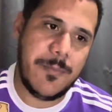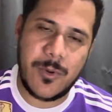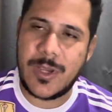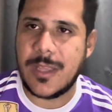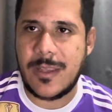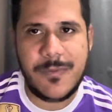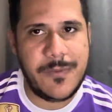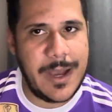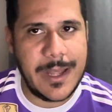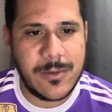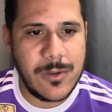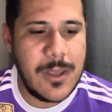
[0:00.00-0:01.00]
Porque, de
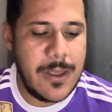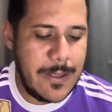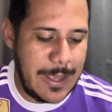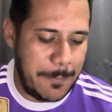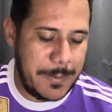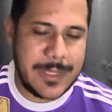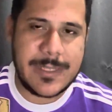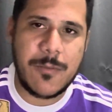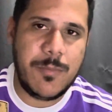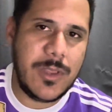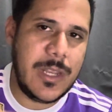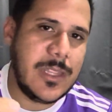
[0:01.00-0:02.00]
fato, a pressão
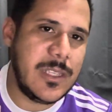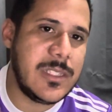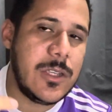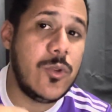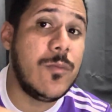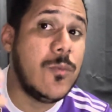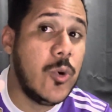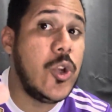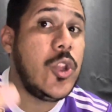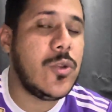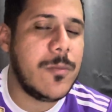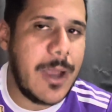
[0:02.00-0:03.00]
poderia ter sido
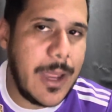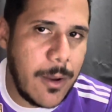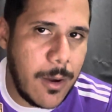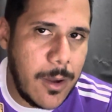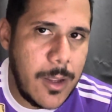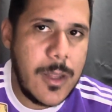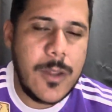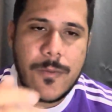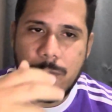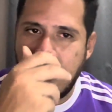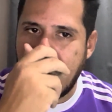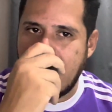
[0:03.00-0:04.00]
muito maior
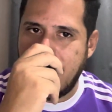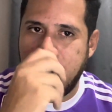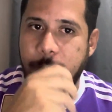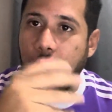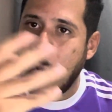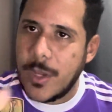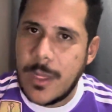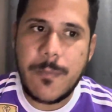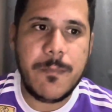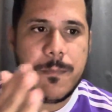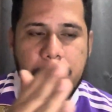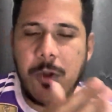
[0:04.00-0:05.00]
do que
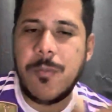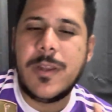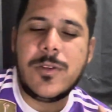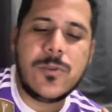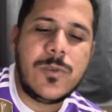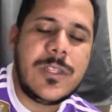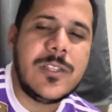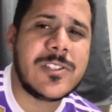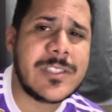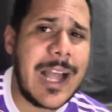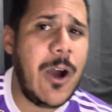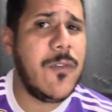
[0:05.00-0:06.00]
foi, pelo menos no
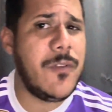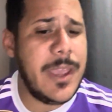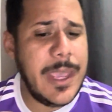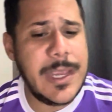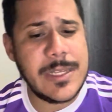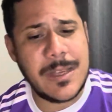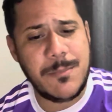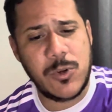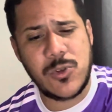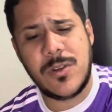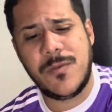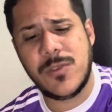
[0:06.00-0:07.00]
início. Talvez, se a
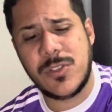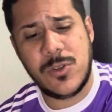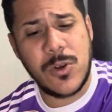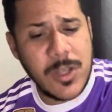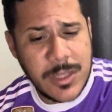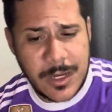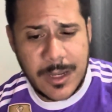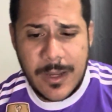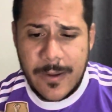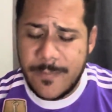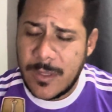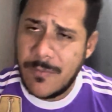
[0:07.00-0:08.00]
postura fosse outra,
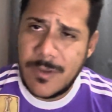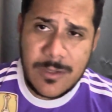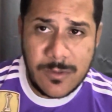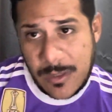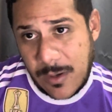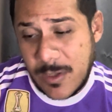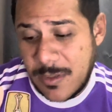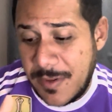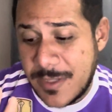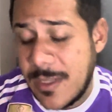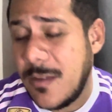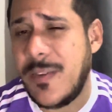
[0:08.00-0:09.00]
Talvez o negócio
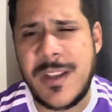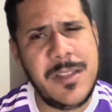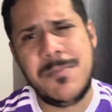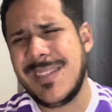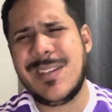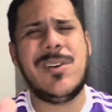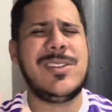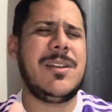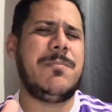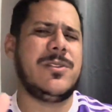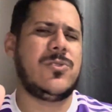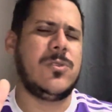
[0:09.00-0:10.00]
tivesse sido diferente, mas agora já
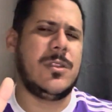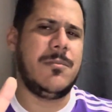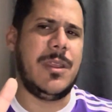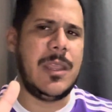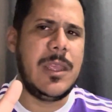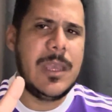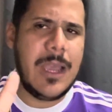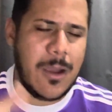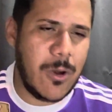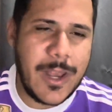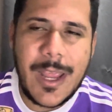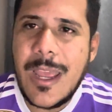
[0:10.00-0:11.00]
passou também.
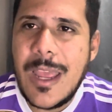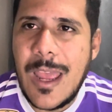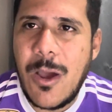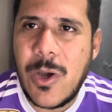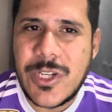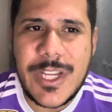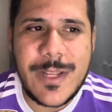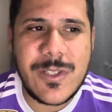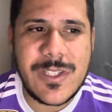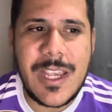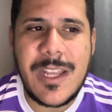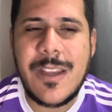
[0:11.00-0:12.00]
Agora é o Rogério
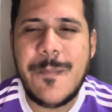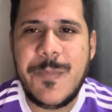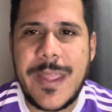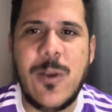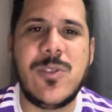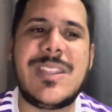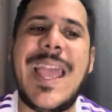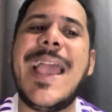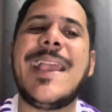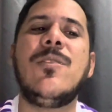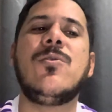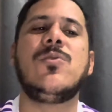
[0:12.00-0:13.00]
Ceni, é o
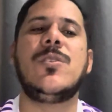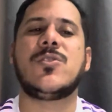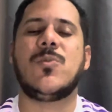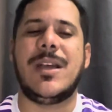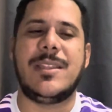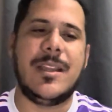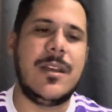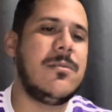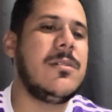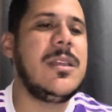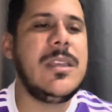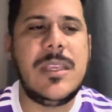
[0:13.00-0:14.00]
técnico do
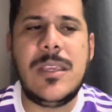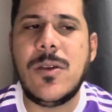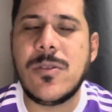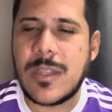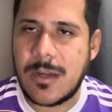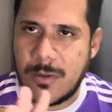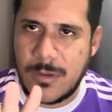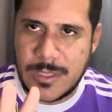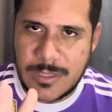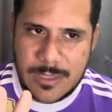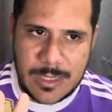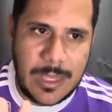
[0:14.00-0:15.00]
esquadrão e outra
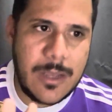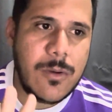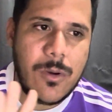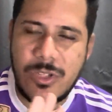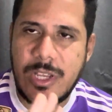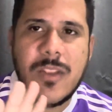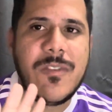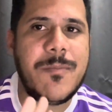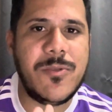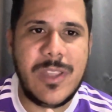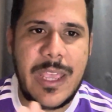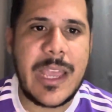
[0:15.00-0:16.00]
coisa, tá? O Rogério não vai
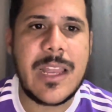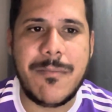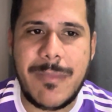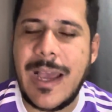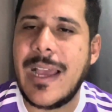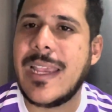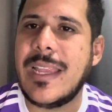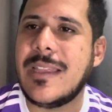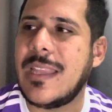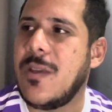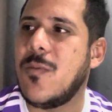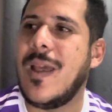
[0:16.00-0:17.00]
poder reclamar que
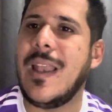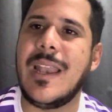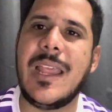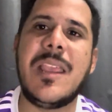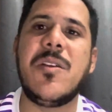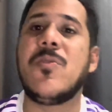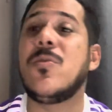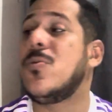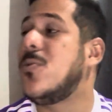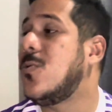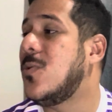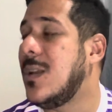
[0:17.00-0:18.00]
tem um
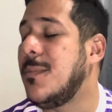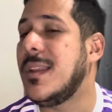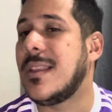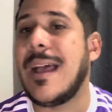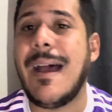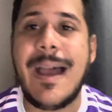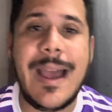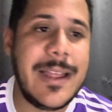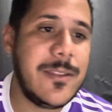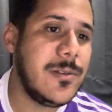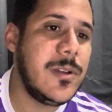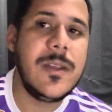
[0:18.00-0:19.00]
elenco
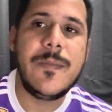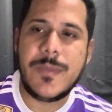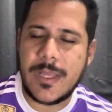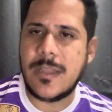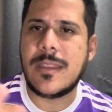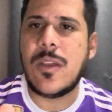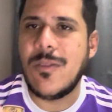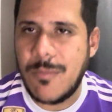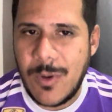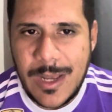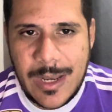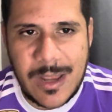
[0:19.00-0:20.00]
limitado, ele tem um
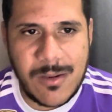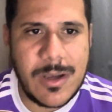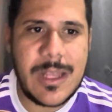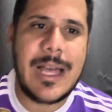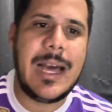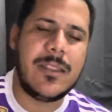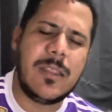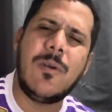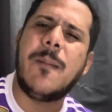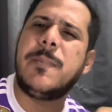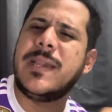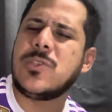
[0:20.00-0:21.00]
bom elenco. Claro, tem
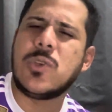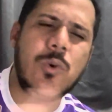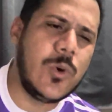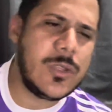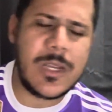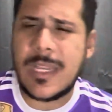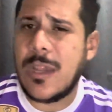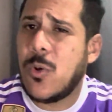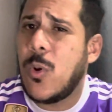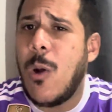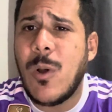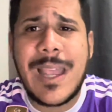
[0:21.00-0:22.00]
uma peça ou outra que
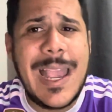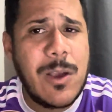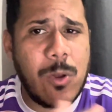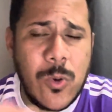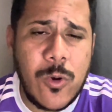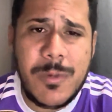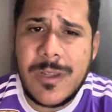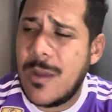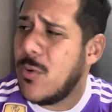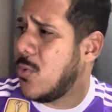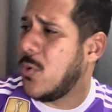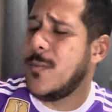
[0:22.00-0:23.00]
qualquer clube,
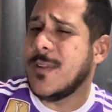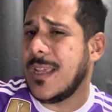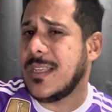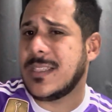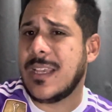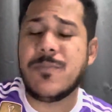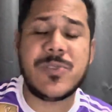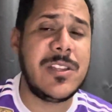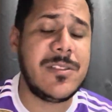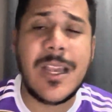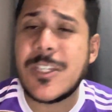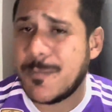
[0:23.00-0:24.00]
nenhum clube tem
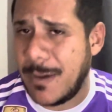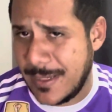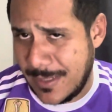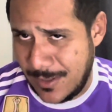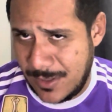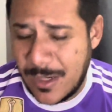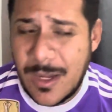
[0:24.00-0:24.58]
100% das peças.